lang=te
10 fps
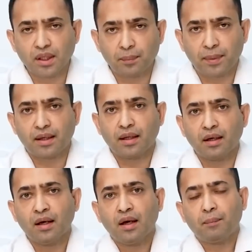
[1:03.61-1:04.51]
ఒత్తిడి పెట్టి
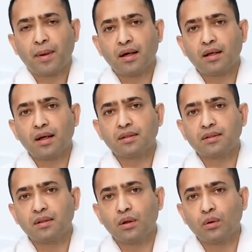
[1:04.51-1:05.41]

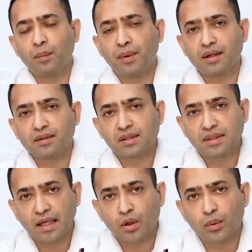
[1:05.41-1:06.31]
ప్యాంక్రియాస్లో ఉన్న బీటా సెల్స్
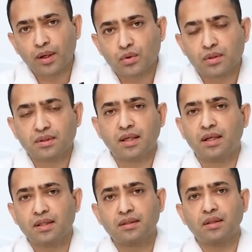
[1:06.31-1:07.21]
ఎక్కువ ఇన్సులిన్
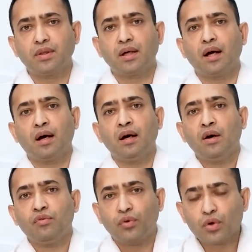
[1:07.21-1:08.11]
సెక్రెట్ చేసే విధంగా
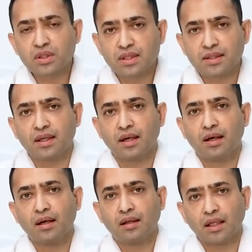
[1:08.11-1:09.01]
ఫోర్స్ చేసే
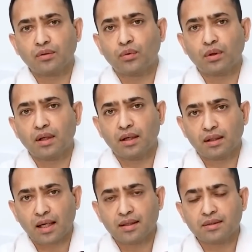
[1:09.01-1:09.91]
తత్వం ఉన్న
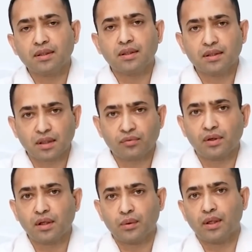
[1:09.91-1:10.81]
క్లాస్ ఇది
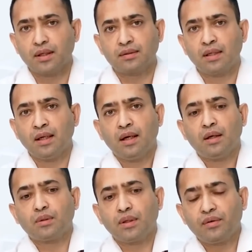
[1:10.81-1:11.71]
సల్ఫోనల్ యూరియాస్
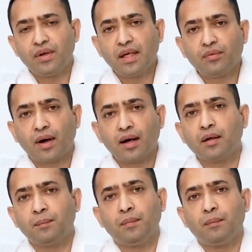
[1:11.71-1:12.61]
సో వీటి
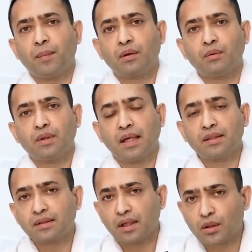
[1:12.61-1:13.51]
వాడకం మనం
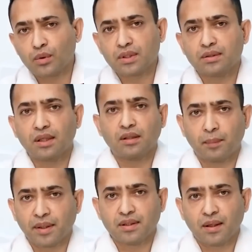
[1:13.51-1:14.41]
ఎంత తక్కువ చేస్తే అంత
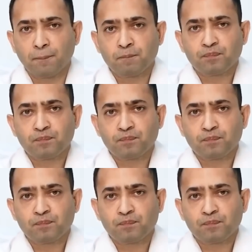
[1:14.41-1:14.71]
మంచిది